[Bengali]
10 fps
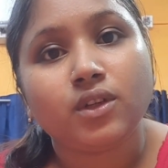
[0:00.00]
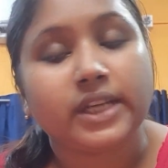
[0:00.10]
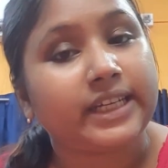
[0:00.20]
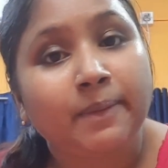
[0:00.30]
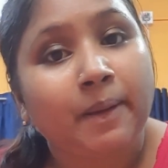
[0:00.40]

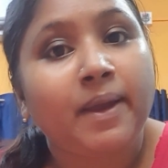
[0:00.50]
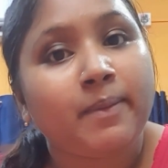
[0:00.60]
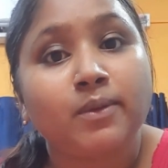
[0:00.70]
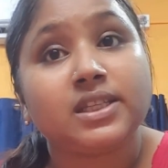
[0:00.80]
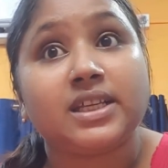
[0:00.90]
সেটাই ভেবে
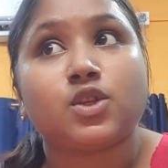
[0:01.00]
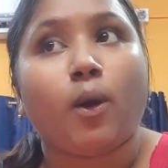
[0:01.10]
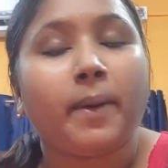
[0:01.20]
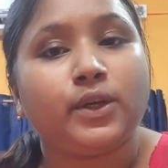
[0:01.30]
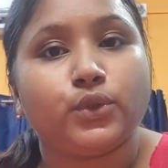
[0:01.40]
আমি জাস্ট
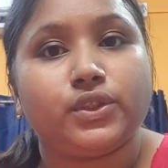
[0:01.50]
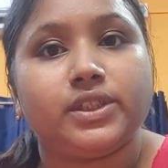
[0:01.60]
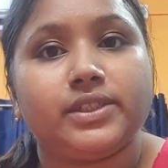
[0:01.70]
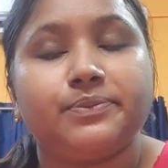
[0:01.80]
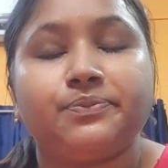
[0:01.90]
অবাক
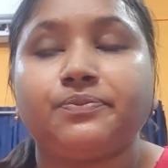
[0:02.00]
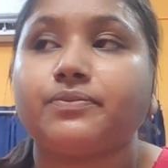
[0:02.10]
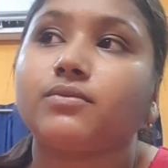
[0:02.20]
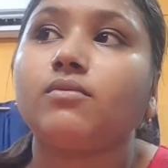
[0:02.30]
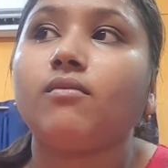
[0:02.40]
হচ্ছি
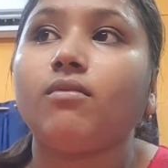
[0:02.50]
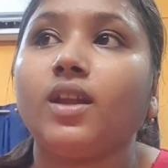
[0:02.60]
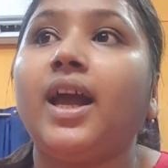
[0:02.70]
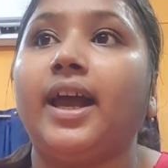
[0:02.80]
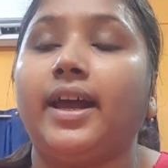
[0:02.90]

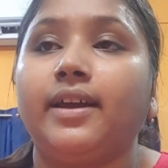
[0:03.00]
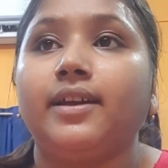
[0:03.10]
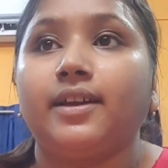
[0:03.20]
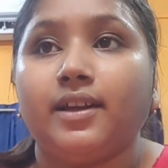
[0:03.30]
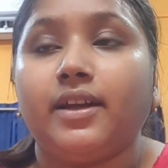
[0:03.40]
হ্যাঁ
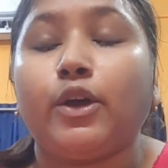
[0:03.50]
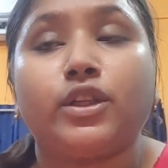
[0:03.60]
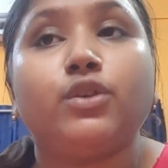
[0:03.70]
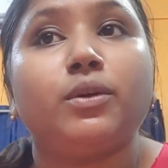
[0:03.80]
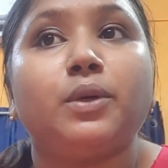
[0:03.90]
এই
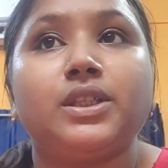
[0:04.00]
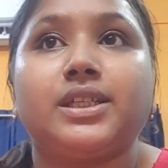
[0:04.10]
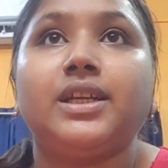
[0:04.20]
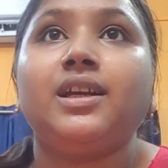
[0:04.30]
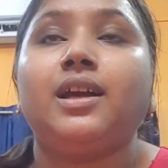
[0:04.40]
কথাগুলো
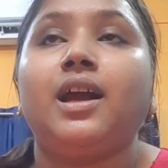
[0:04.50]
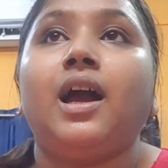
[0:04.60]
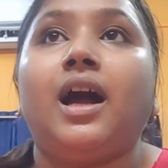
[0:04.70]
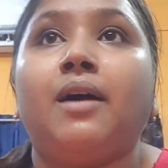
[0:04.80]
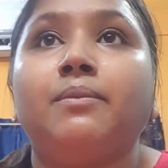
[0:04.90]
বলছি
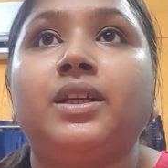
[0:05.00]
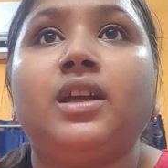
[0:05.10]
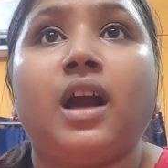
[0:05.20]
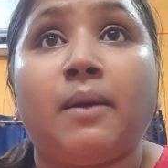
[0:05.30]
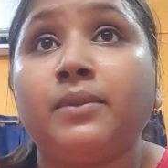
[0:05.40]
আমি
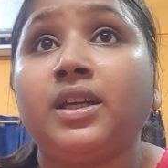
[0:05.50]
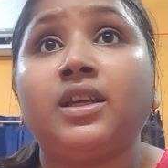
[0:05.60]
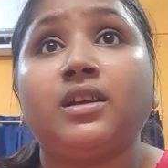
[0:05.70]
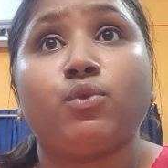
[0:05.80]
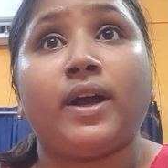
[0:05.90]
আমি
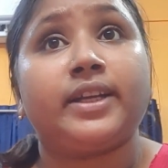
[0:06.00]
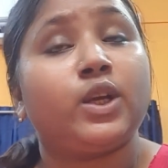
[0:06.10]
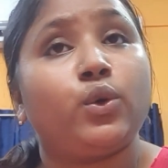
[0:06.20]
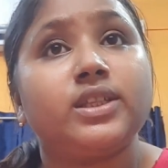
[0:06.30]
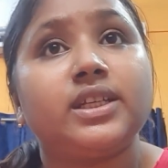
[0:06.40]
ওয়ানকে
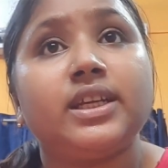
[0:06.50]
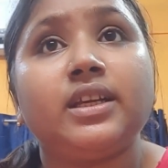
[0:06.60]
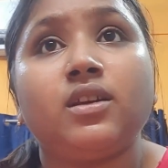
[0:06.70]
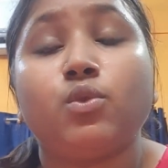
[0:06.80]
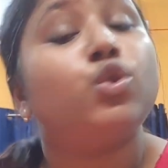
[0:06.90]
করেছি
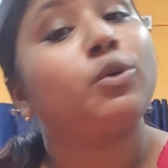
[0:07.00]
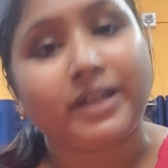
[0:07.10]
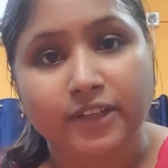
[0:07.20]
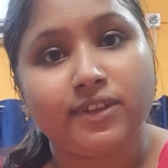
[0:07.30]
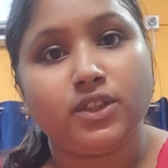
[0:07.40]

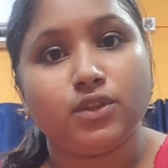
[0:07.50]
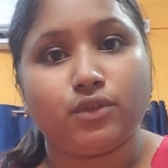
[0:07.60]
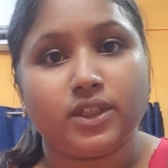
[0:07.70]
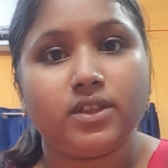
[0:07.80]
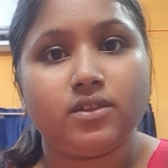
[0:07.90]
উল্টোপাল্টা ভিডিও
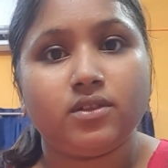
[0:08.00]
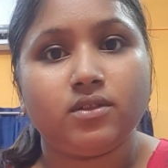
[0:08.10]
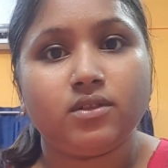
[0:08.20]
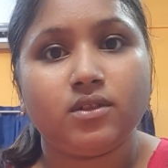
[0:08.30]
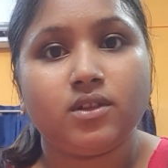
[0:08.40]
করে
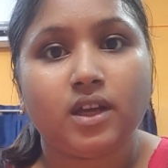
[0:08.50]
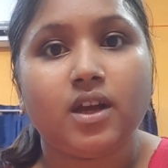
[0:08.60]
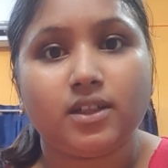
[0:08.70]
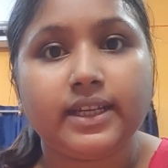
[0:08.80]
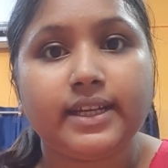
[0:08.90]

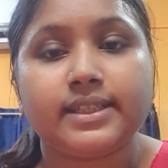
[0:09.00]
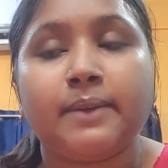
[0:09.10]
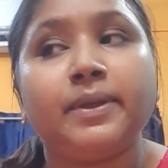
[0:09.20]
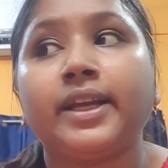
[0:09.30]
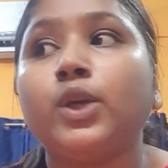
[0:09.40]
ঠিক আছে
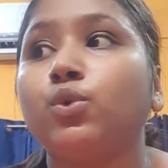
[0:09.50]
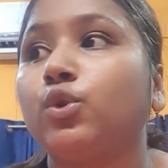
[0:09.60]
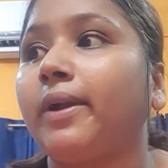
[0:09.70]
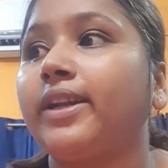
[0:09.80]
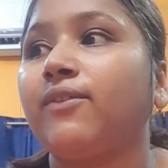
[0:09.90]
আমি নাকি
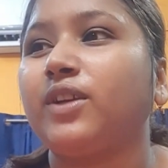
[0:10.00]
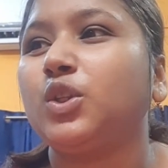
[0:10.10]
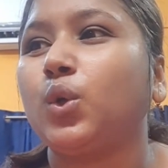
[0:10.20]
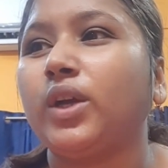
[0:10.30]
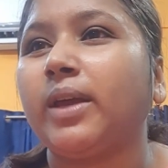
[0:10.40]
উল্টোপাল্টা
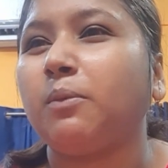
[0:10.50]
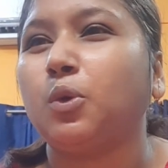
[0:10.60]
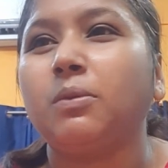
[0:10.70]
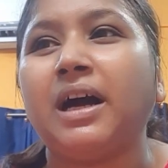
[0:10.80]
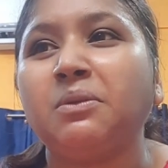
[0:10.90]
ভিডিও করে
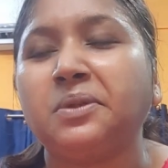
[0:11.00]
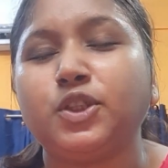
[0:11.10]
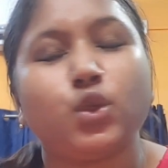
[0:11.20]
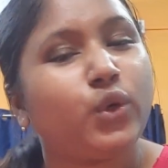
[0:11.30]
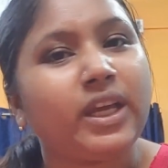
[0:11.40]
ভুলভাল
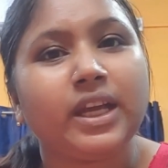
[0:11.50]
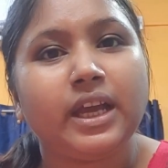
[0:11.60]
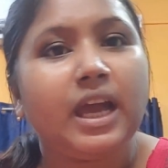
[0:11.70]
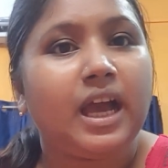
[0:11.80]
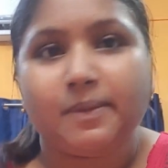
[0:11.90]
ভিডিও করে
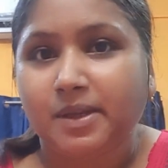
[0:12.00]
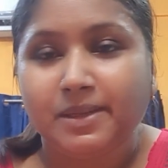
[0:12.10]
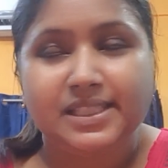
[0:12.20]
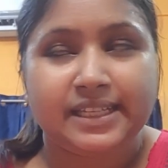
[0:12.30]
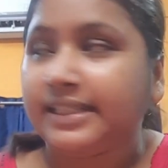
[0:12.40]
আমি
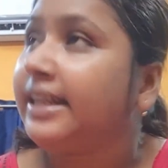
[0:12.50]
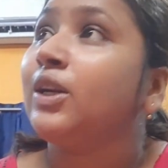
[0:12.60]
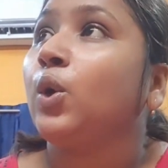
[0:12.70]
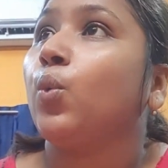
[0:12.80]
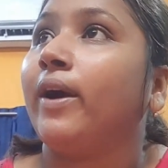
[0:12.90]
আমার চ্যানেলে
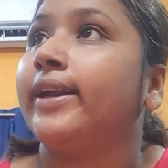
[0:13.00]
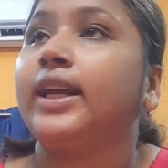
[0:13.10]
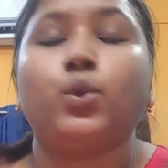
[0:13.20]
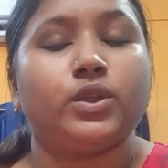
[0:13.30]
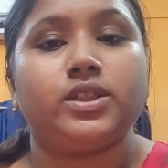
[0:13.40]
ওয়ানকে
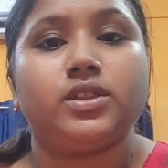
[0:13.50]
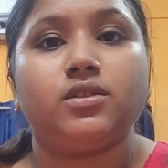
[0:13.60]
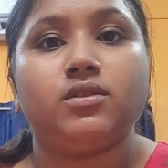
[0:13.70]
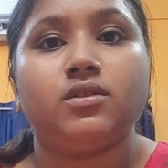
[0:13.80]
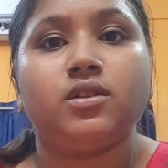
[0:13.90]
করেছি
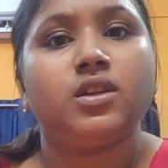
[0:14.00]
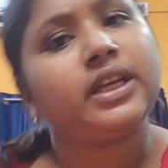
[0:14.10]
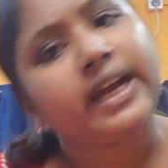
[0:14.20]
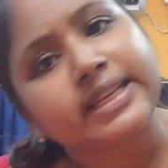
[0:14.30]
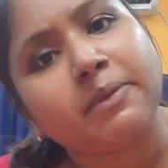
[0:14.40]
ঠিক
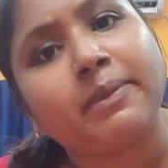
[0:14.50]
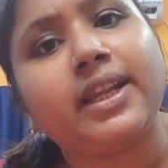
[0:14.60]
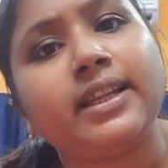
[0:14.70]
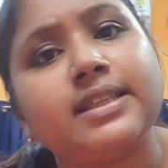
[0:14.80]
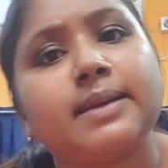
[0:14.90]
আছে আমি মেনে
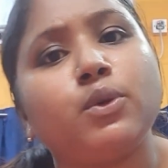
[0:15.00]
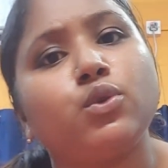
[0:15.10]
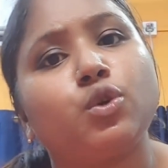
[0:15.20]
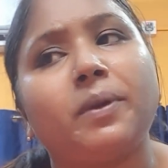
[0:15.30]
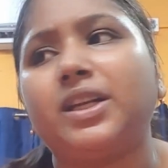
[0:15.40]
নিচ্ছি আমি
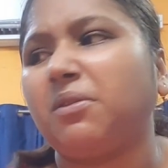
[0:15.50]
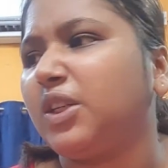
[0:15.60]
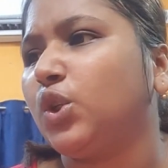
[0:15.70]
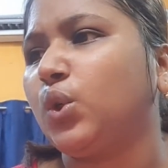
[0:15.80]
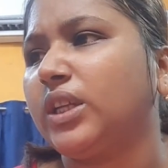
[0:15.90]
উল্টোপাল্টা
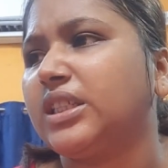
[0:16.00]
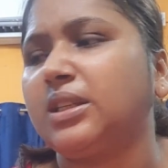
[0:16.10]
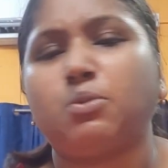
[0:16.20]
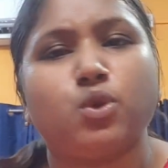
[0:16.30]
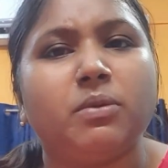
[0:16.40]
ভিডিও করেছি
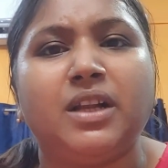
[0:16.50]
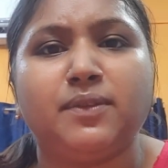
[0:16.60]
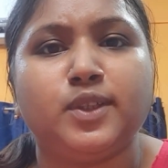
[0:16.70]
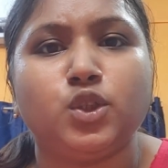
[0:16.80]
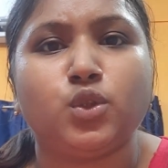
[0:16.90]
ভুলভাল
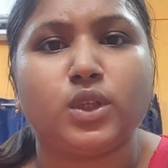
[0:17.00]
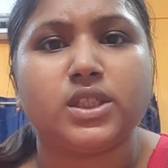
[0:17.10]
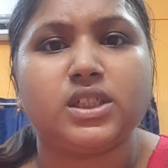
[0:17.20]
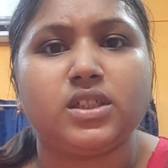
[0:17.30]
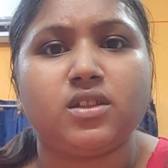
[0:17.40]
ভিডিও
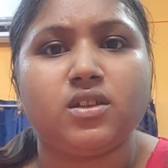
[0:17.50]
করেছি